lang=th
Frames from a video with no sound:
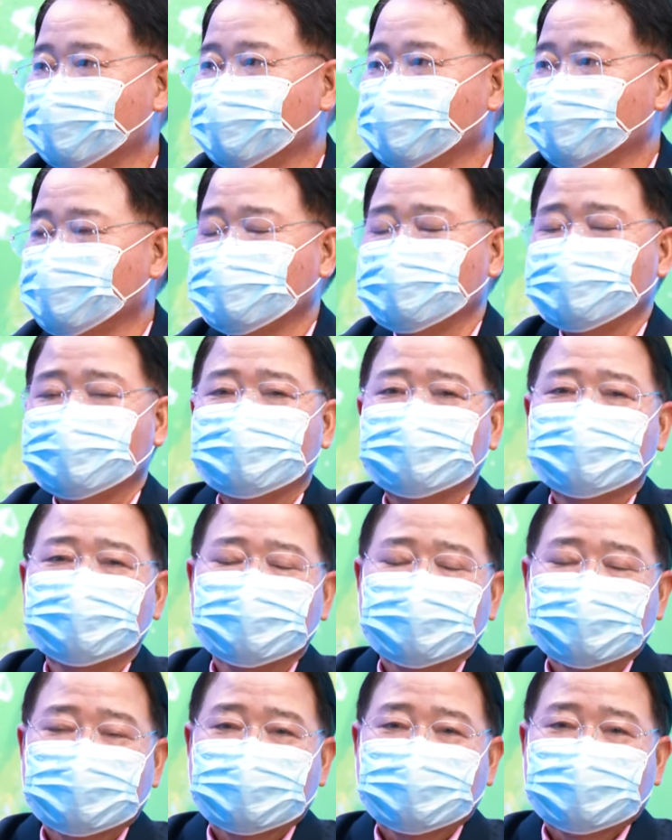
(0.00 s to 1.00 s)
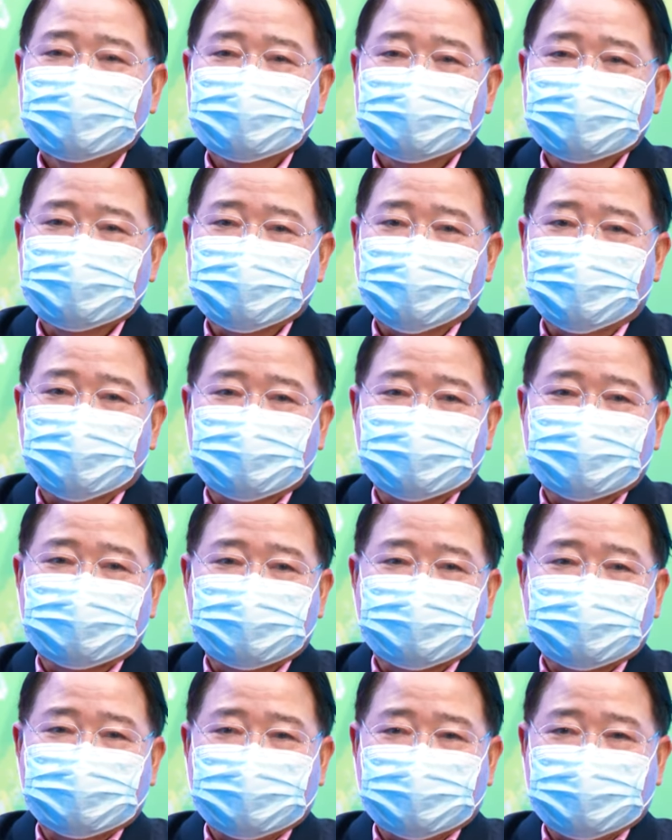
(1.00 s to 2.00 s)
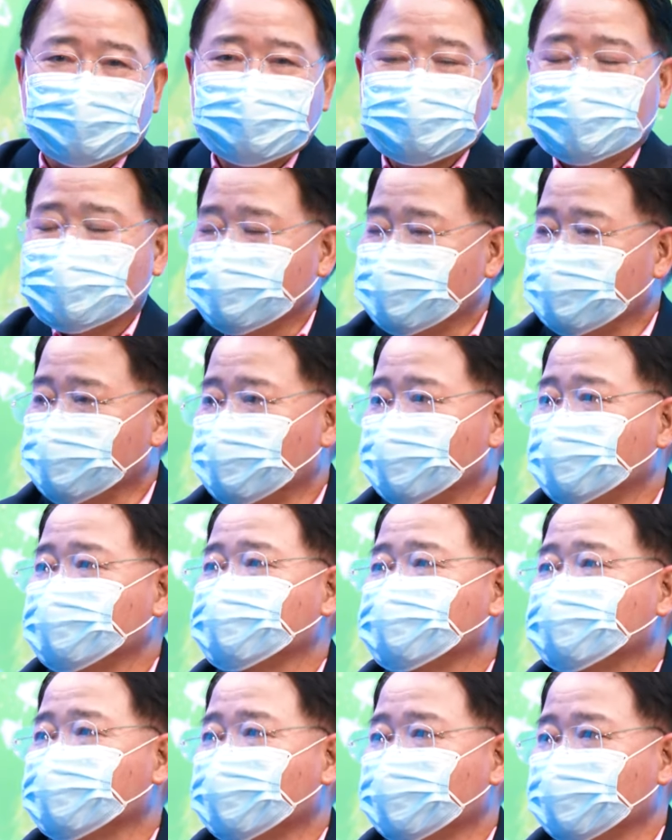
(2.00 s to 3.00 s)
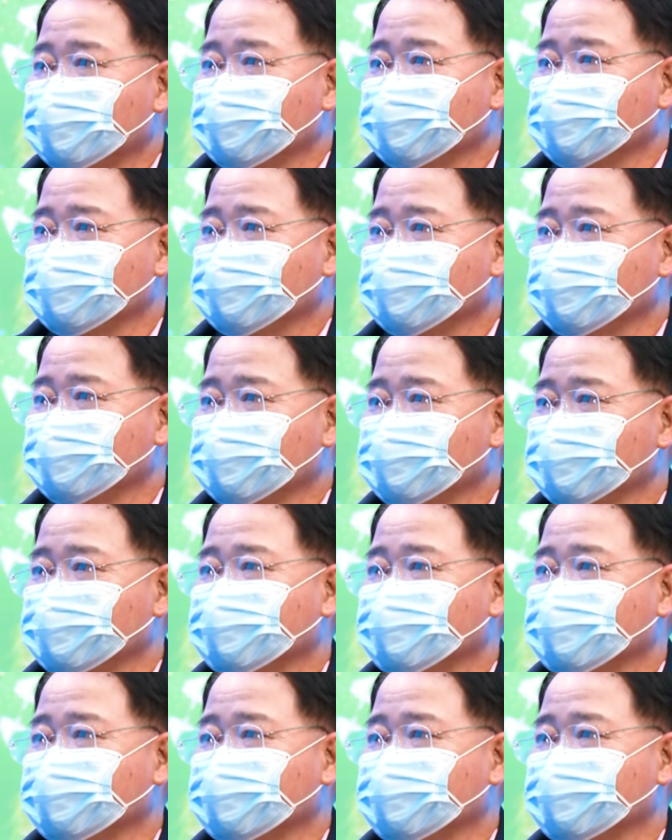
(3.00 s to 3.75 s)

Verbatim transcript: ่เขาเรียนจบวิชาเอกพละศึกษาค่ะ